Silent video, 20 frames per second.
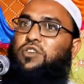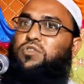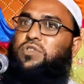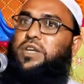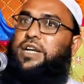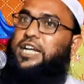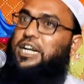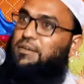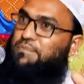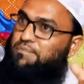হতে
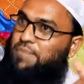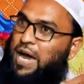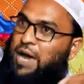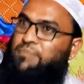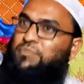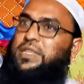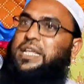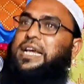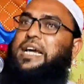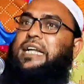গেলে বাম
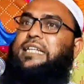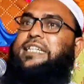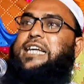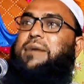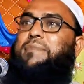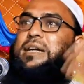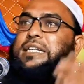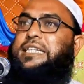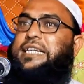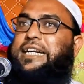দিকের
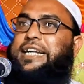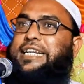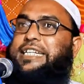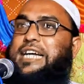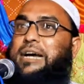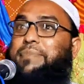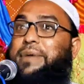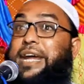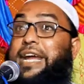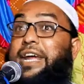জামা ছিঁড়ে
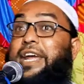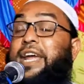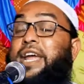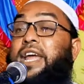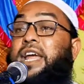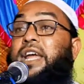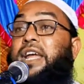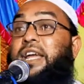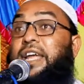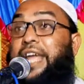যাবে
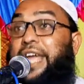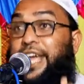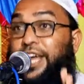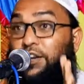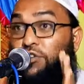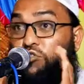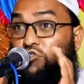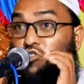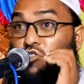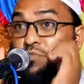এই
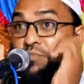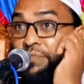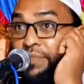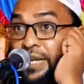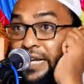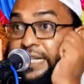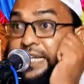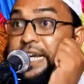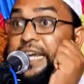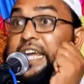রকম
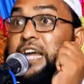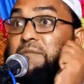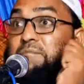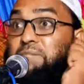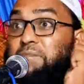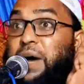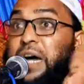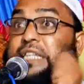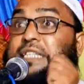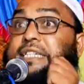নিজেকে
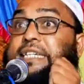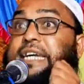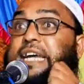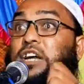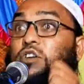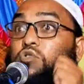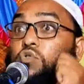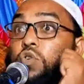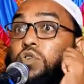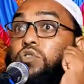বাঁচিয়ে
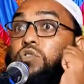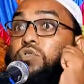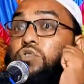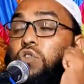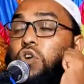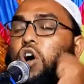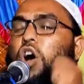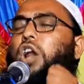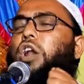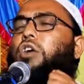
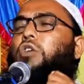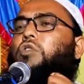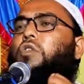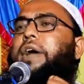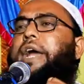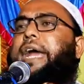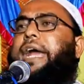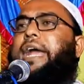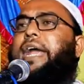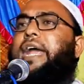কন্ট্রোল
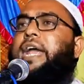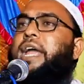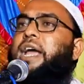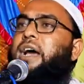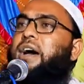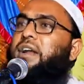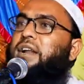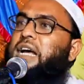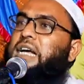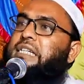হয়ে
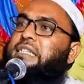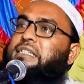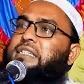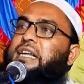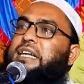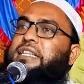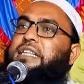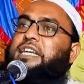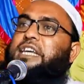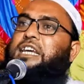
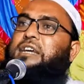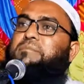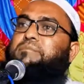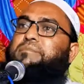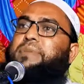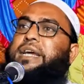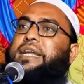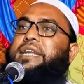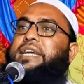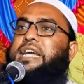রাস্তা দিয়ে
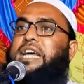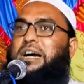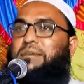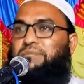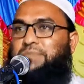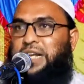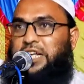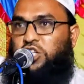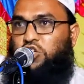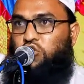বেরিয়ে
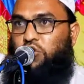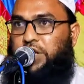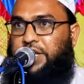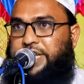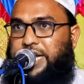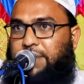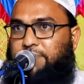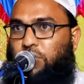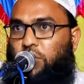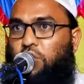আমরা চলে
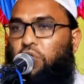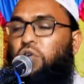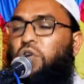যাব